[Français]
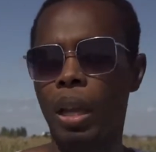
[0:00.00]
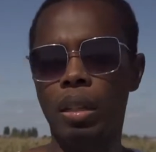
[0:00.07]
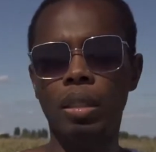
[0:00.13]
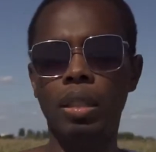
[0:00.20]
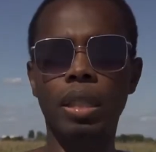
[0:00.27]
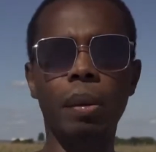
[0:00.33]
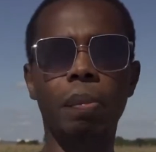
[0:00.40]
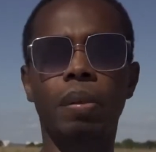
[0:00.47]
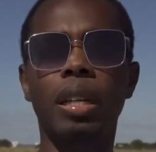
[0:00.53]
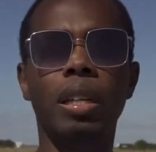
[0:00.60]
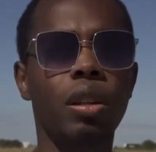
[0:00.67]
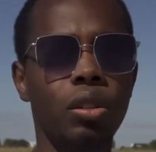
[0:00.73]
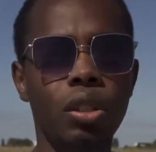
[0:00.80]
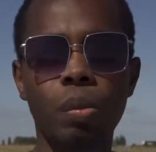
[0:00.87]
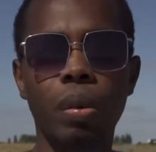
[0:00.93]
c'est
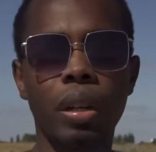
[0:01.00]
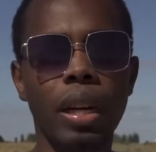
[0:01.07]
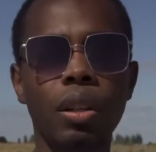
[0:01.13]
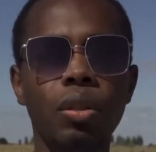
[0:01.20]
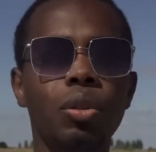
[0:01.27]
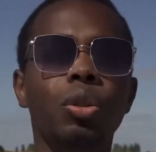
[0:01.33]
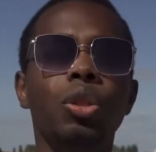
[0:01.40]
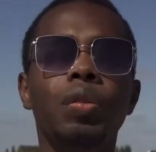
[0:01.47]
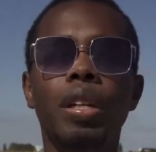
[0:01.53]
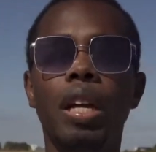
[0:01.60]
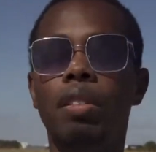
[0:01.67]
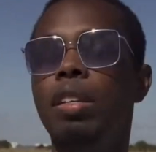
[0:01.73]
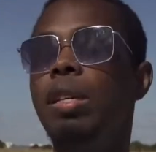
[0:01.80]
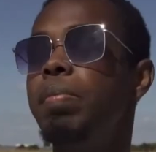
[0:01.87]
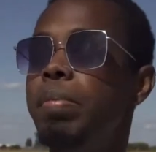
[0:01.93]
peut-être le seul moyen de te sauver
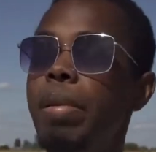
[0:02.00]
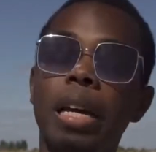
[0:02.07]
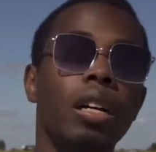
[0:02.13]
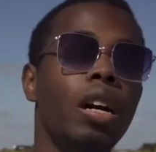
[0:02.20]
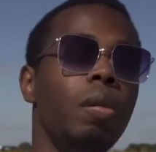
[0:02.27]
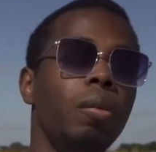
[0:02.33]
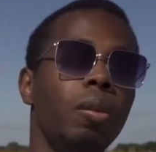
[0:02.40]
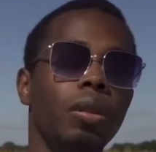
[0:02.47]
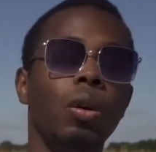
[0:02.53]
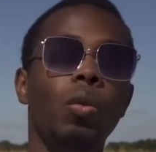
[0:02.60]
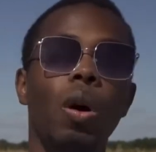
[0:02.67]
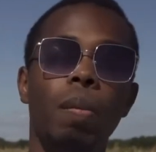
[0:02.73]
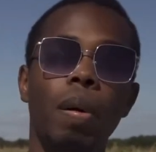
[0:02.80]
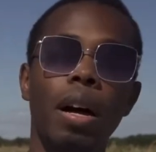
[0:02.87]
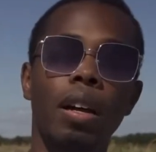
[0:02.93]
la vie, mais comme on n'y
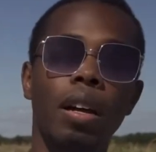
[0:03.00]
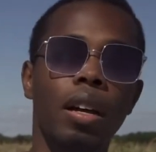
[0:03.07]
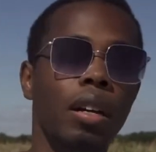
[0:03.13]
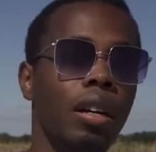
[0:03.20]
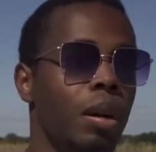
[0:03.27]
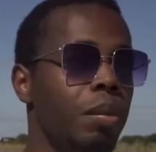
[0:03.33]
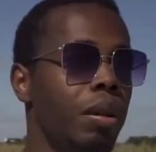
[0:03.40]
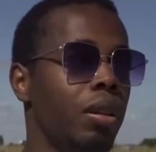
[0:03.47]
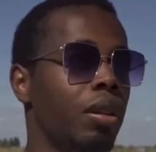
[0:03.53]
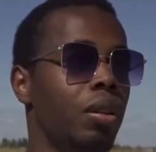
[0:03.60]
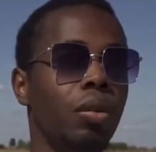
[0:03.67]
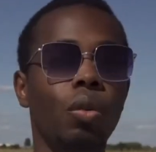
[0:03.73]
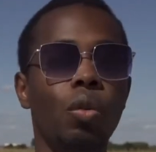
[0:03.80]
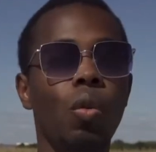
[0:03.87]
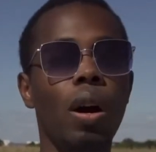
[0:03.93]
croit pas, comme euh,
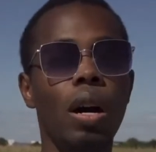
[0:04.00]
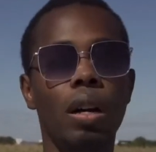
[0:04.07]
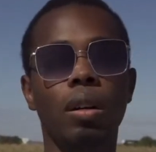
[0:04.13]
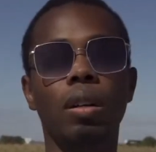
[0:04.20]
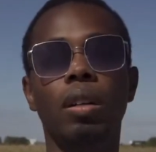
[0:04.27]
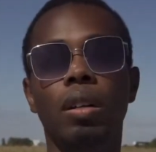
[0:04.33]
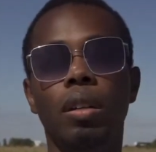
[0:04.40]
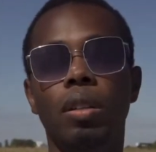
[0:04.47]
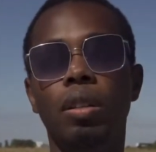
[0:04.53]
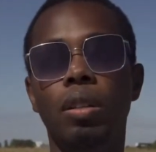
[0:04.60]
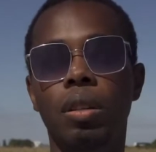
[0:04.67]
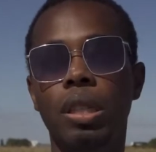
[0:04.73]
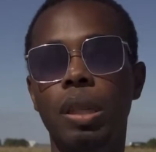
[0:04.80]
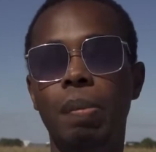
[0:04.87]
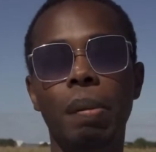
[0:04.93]
on croit euh, que
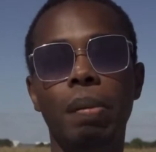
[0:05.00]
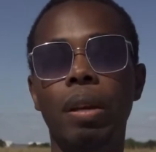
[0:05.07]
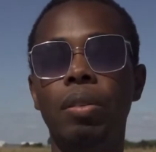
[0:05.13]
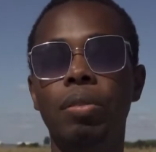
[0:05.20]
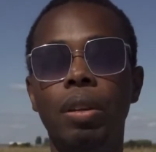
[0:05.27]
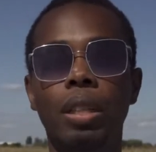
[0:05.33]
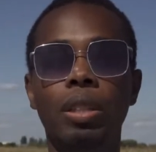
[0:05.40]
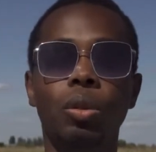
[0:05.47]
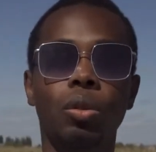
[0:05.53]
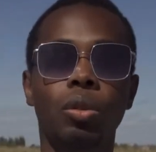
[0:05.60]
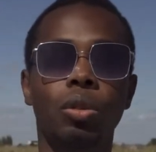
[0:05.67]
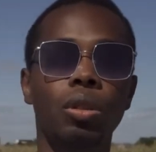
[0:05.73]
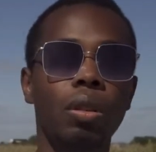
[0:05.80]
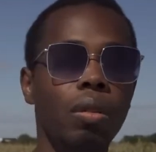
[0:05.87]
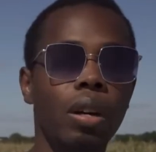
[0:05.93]
c'est pas bien de faire les soins
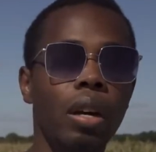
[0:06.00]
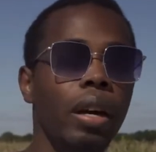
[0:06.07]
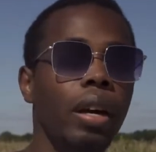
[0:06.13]
de sang,